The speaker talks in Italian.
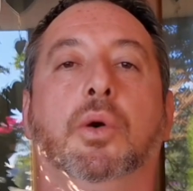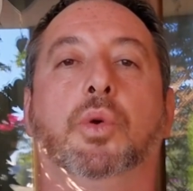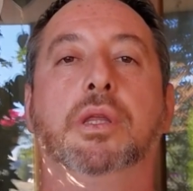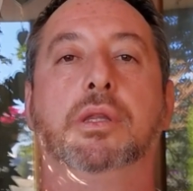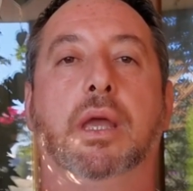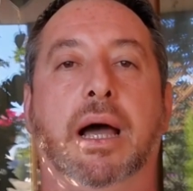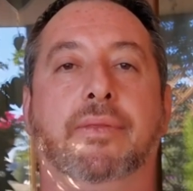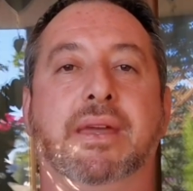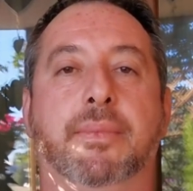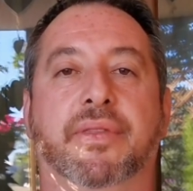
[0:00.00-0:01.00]
Quindi
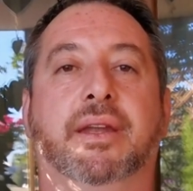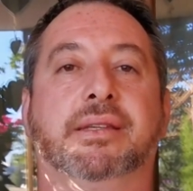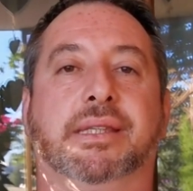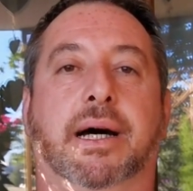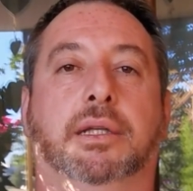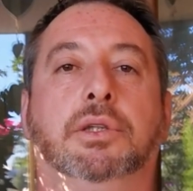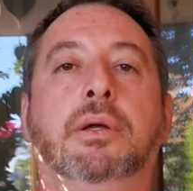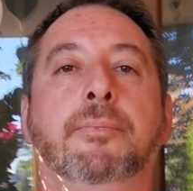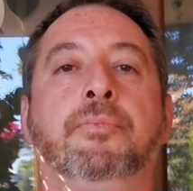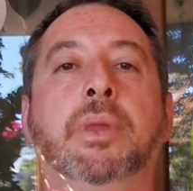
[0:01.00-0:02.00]
andiamo a dare
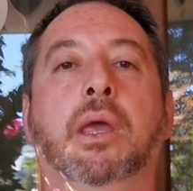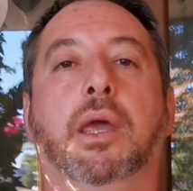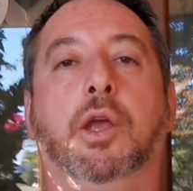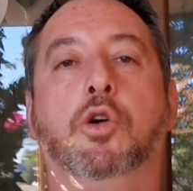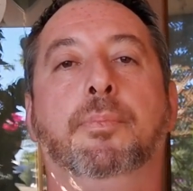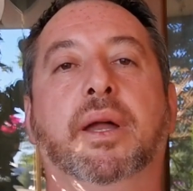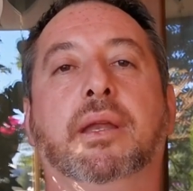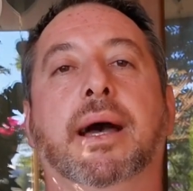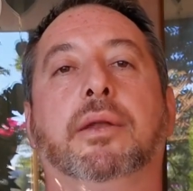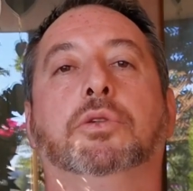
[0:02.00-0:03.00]
start e
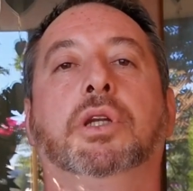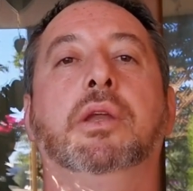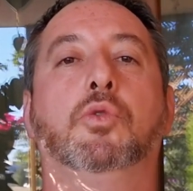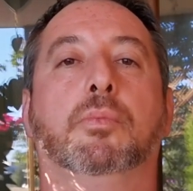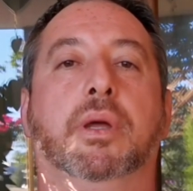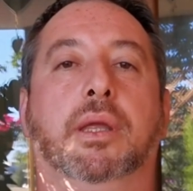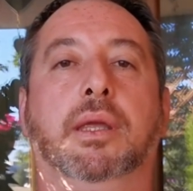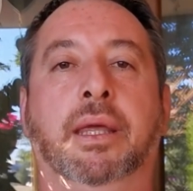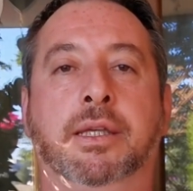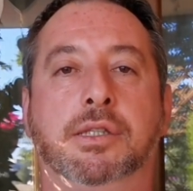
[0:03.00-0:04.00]
compariranno tre numeri
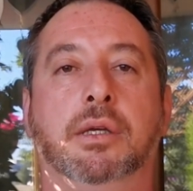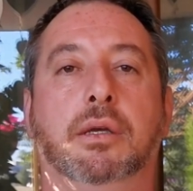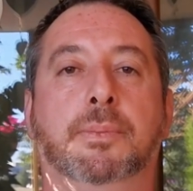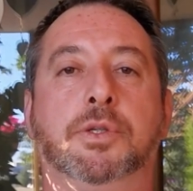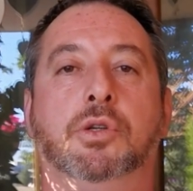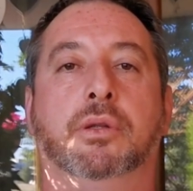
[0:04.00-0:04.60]
X, Y,